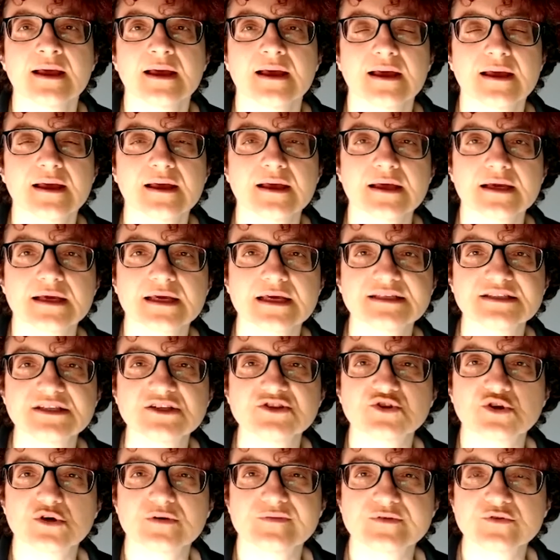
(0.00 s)
eh, che si
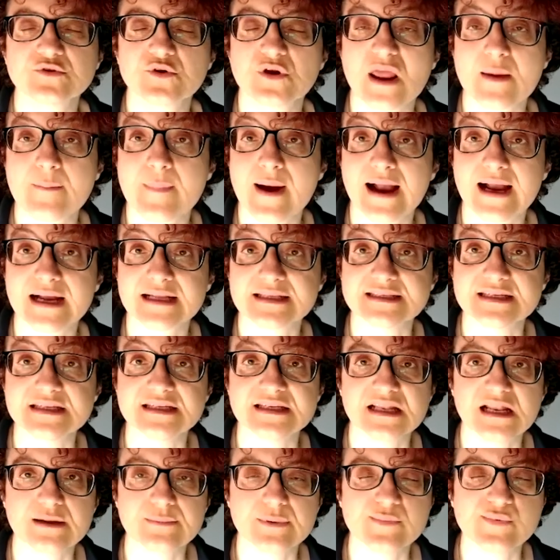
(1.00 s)
trovano nei magazzini
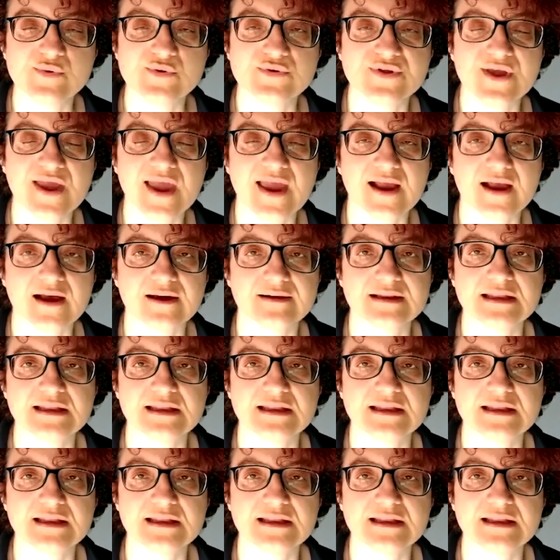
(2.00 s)
della biblioteca,